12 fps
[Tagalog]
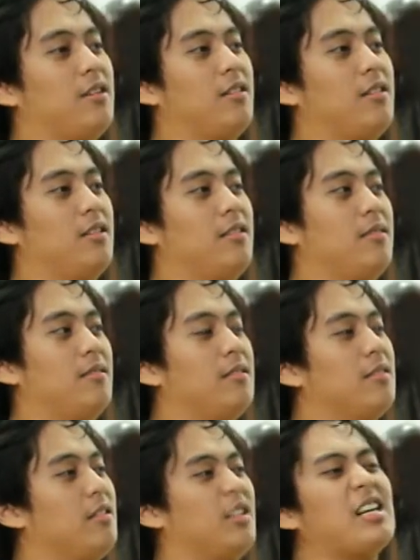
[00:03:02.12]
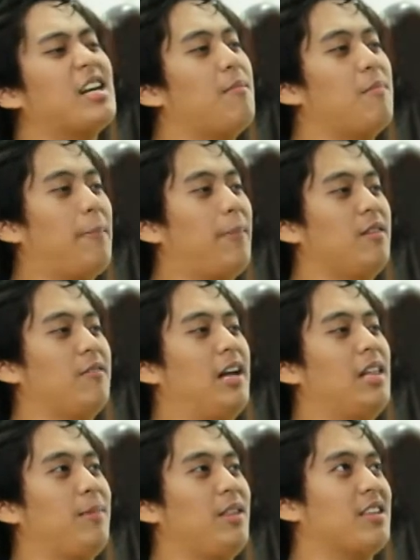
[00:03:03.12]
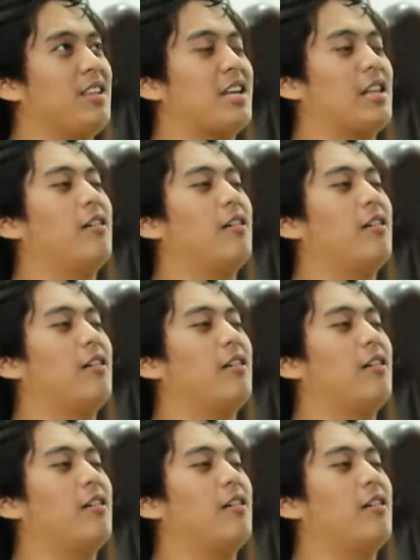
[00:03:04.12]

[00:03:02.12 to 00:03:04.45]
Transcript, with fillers: nun, hindi talaga mapaniwala, pinagdasal ko